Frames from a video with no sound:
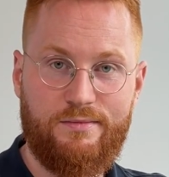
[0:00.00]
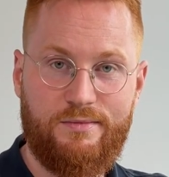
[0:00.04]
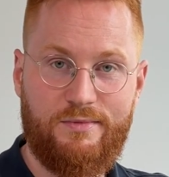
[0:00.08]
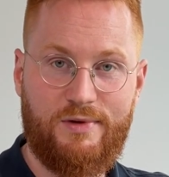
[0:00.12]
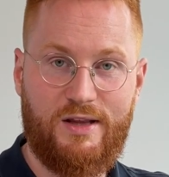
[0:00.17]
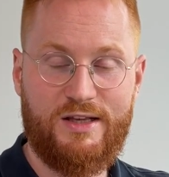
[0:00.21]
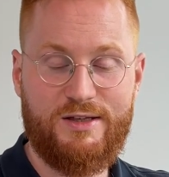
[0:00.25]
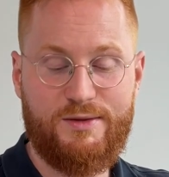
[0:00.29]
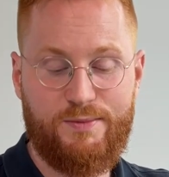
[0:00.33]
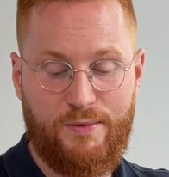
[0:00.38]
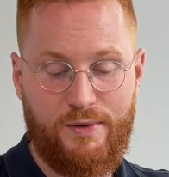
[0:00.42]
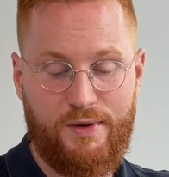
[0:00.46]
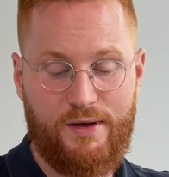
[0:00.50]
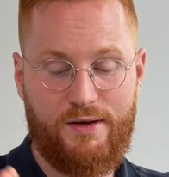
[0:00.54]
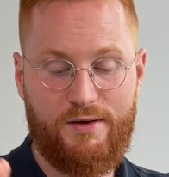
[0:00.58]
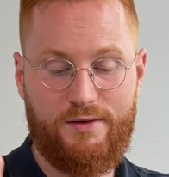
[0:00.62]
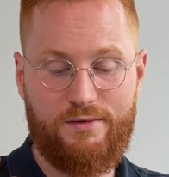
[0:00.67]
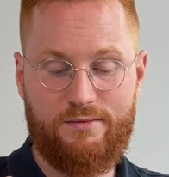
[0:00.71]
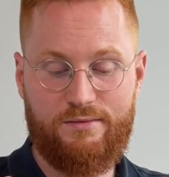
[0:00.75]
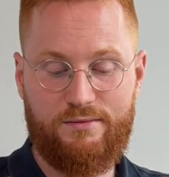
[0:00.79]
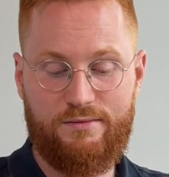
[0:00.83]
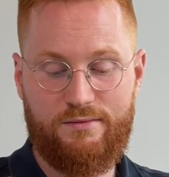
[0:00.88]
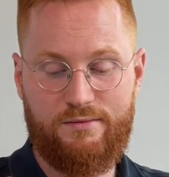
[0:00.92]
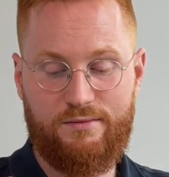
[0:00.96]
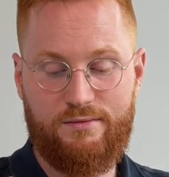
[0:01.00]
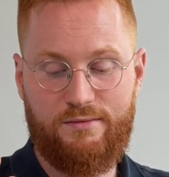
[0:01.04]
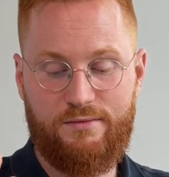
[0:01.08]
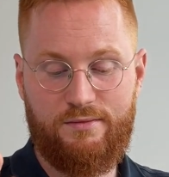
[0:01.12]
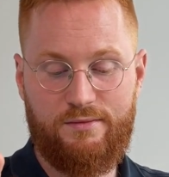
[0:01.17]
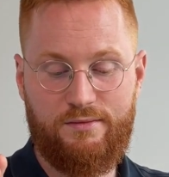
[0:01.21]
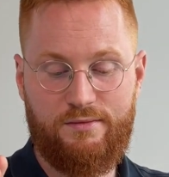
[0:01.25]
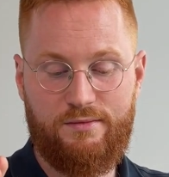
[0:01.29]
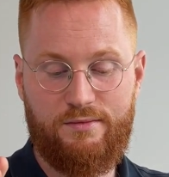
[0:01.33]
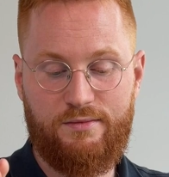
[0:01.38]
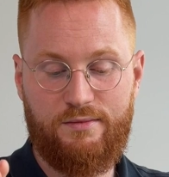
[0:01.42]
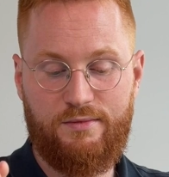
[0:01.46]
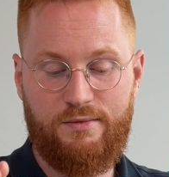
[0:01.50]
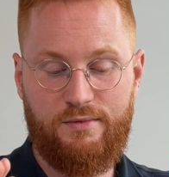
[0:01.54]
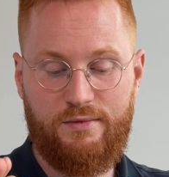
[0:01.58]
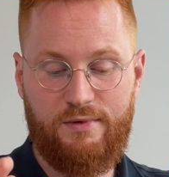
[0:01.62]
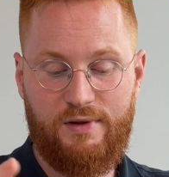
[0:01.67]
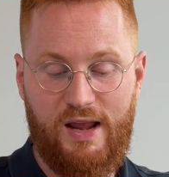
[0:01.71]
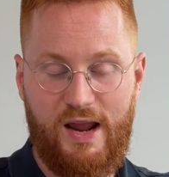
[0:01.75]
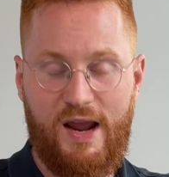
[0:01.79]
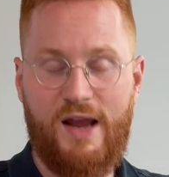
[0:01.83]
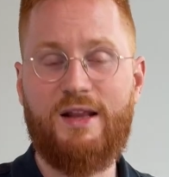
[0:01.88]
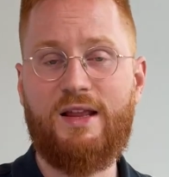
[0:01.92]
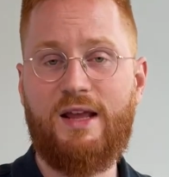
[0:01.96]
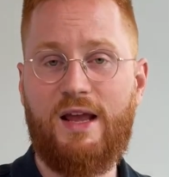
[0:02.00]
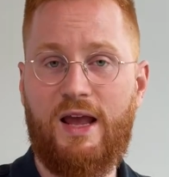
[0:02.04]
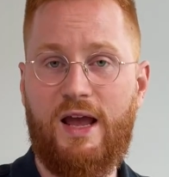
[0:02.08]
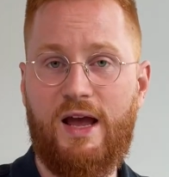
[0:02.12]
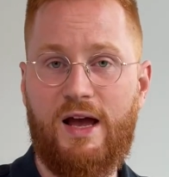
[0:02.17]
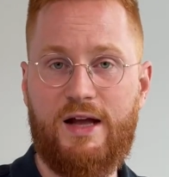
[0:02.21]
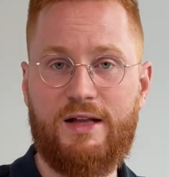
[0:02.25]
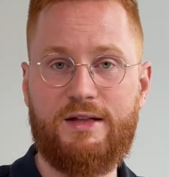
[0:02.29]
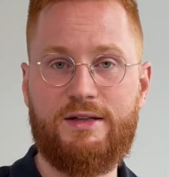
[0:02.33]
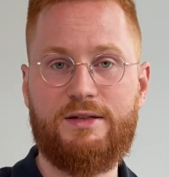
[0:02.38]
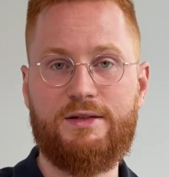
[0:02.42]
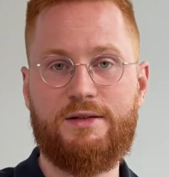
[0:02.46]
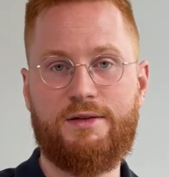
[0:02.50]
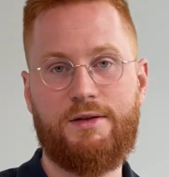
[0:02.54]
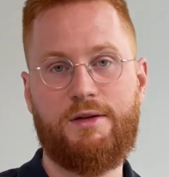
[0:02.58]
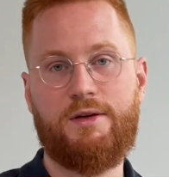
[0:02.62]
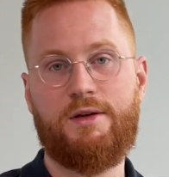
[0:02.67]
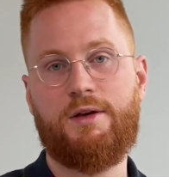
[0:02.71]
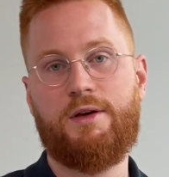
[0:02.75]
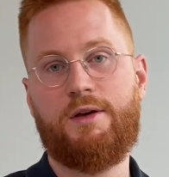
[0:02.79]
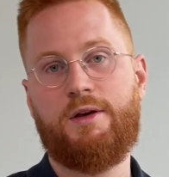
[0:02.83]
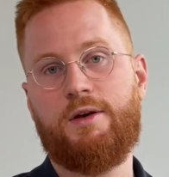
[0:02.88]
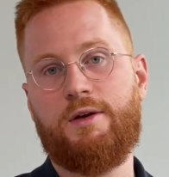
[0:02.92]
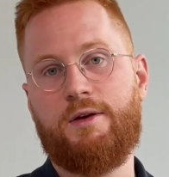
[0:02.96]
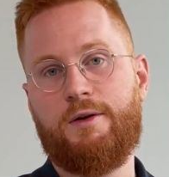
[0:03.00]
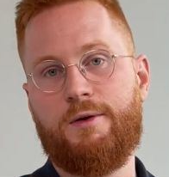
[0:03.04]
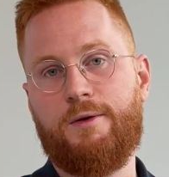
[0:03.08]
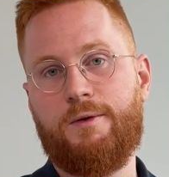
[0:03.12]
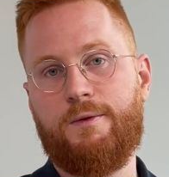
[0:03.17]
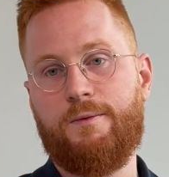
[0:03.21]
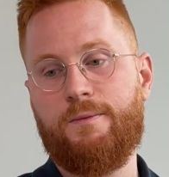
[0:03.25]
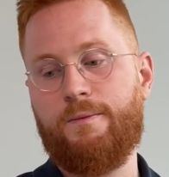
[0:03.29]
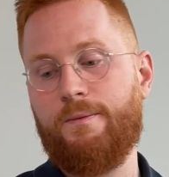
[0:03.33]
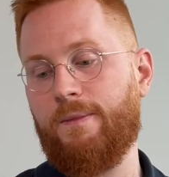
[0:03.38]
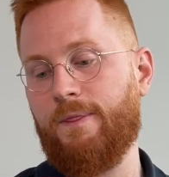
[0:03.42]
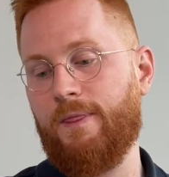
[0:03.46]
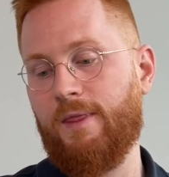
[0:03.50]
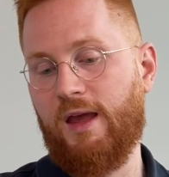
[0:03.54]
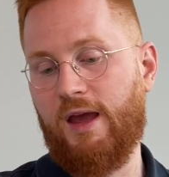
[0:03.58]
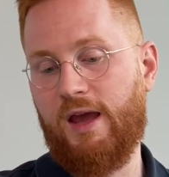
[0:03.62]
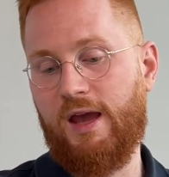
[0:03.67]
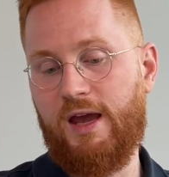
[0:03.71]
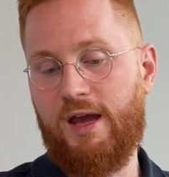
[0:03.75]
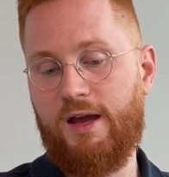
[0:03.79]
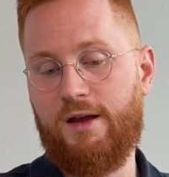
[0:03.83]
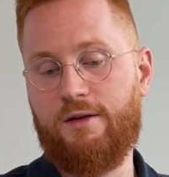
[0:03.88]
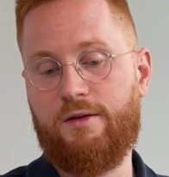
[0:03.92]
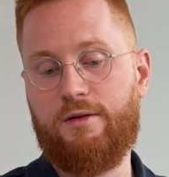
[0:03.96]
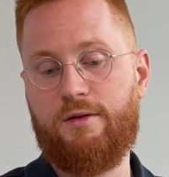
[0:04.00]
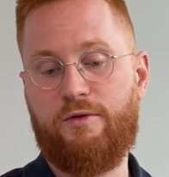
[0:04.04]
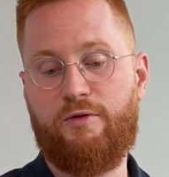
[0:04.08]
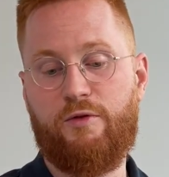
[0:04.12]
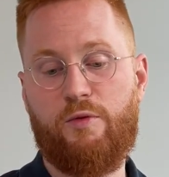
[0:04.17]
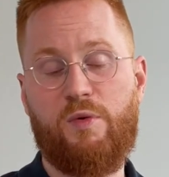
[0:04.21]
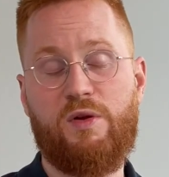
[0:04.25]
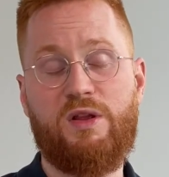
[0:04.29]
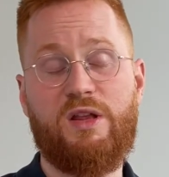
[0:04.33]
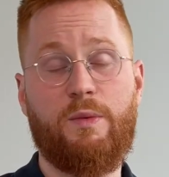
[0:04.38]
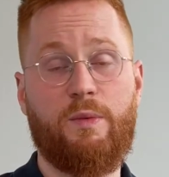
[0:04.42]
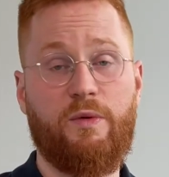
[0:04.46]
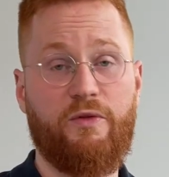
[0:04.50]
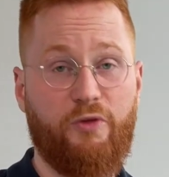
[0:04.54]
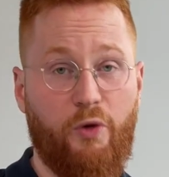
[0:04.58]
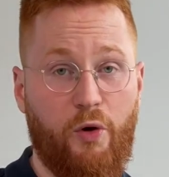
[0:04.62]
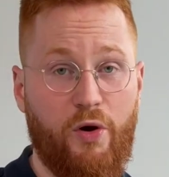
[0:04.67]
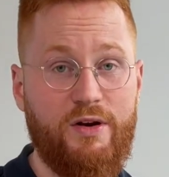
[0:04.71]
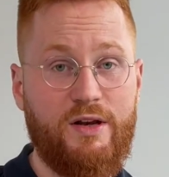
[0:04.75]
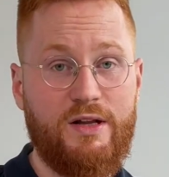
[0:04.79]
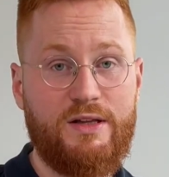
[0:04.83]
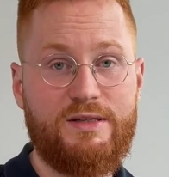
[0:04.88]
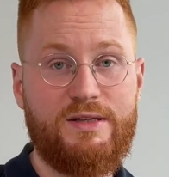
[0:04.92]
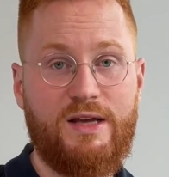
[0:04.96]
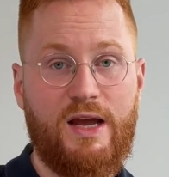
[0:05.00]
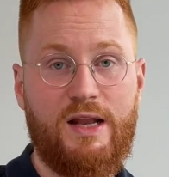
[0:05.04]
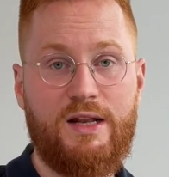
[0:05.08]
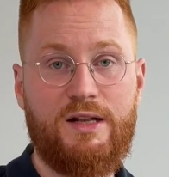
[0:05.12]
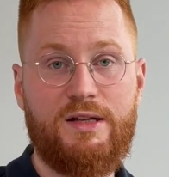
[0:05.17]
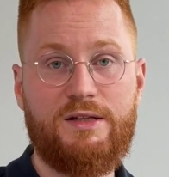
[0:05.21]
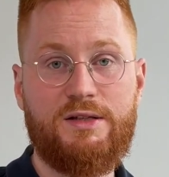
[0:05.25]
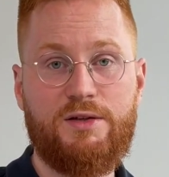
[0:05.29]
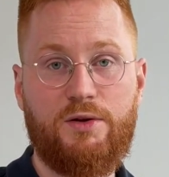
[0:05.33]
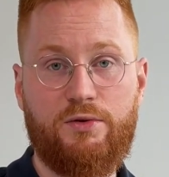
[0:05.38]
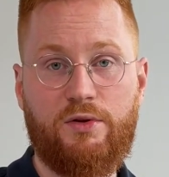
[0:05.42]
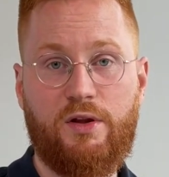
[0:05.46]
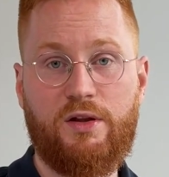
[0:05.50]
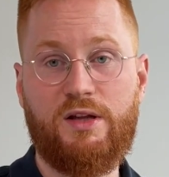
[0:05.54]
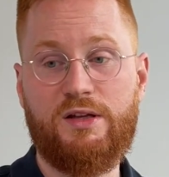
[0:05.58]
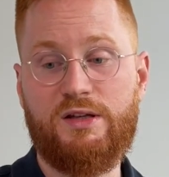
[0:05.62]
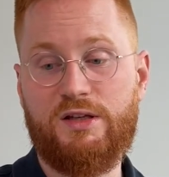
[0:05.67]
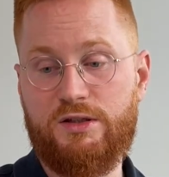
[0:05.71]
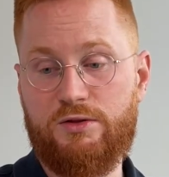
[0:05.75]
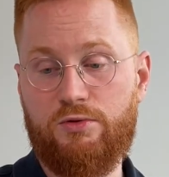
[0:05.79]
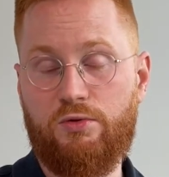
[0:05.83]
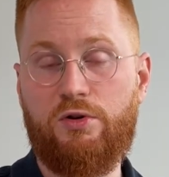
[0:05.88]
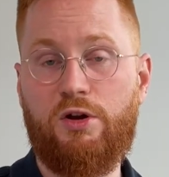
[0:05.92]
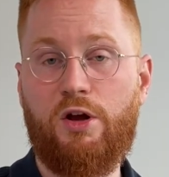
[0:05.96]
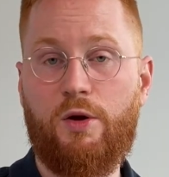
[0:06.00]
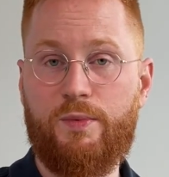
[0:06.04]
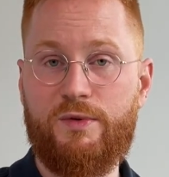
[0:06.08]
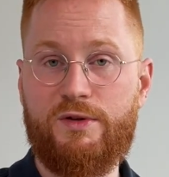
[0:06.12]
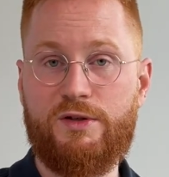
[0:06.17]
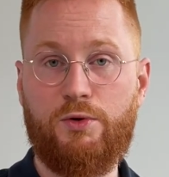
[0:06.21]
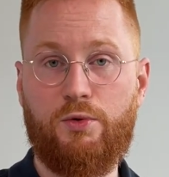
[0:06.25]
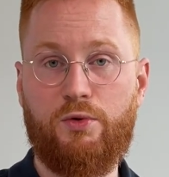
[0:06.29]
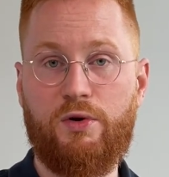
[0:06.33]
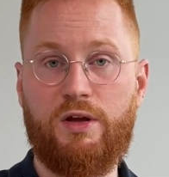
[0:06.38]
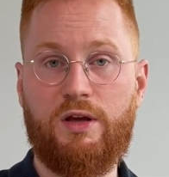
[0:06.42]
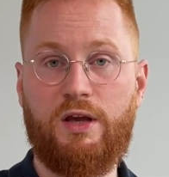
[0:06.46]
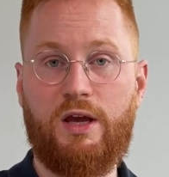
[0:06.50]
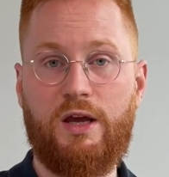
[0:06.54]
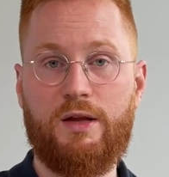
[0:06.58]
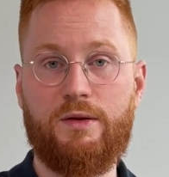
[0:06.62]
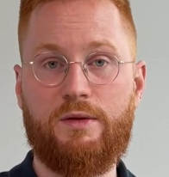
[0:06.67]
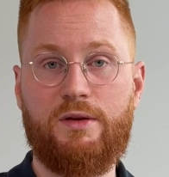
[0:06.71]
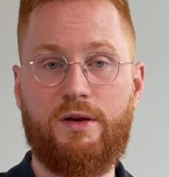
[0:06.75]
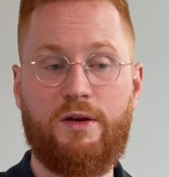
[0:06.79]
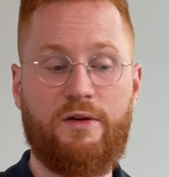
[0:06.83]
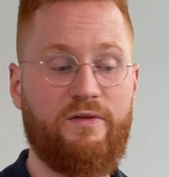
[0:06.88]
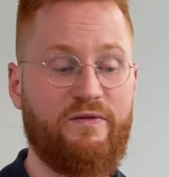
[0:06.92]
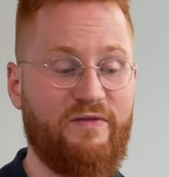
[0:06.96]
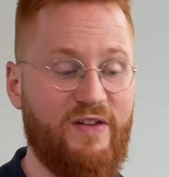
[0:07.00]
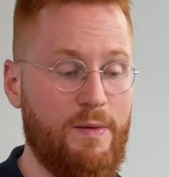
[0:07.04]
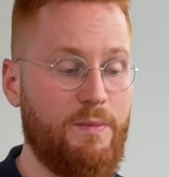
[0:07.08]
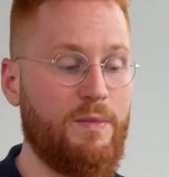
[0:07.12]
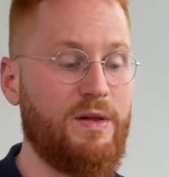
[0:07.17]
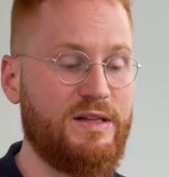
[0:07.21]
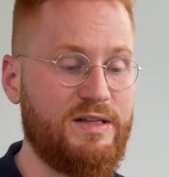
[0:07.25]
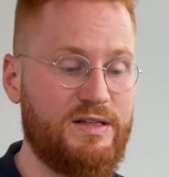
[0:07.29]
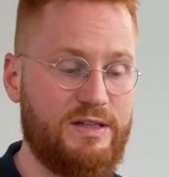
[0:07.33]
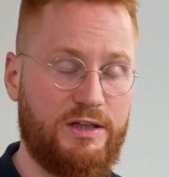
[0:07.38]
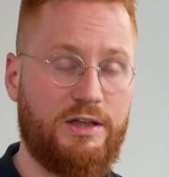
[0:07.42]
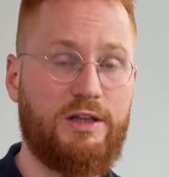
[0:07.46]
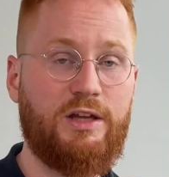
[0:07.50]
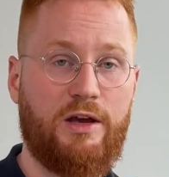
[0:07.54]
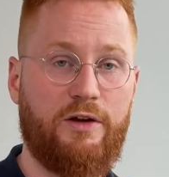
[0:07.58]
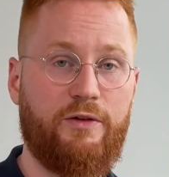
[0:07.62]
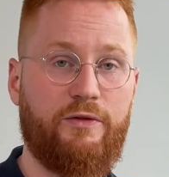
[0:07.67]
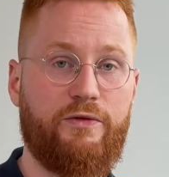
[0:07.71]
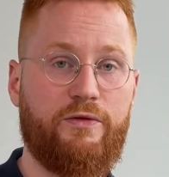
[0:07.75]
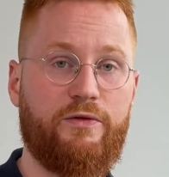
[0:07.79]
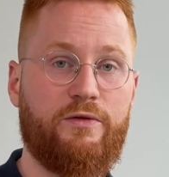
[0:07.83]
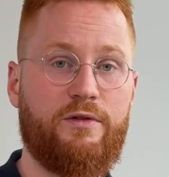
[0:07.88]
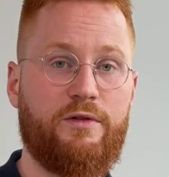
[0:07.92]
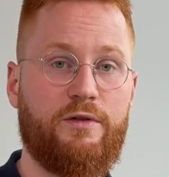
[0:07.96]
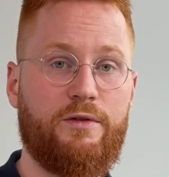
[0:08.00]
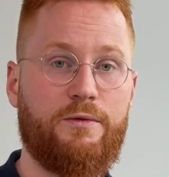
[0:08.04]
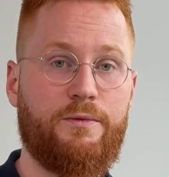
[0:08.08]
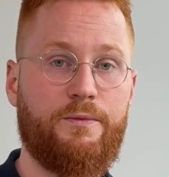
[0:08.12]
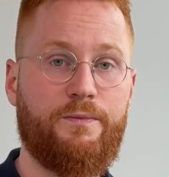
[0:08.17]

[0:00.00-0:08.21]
Dass man nicht hört, hey, ich will mit dir befreundet sein, sondern dass es nur die Optionen geht, wenn man sie trifft,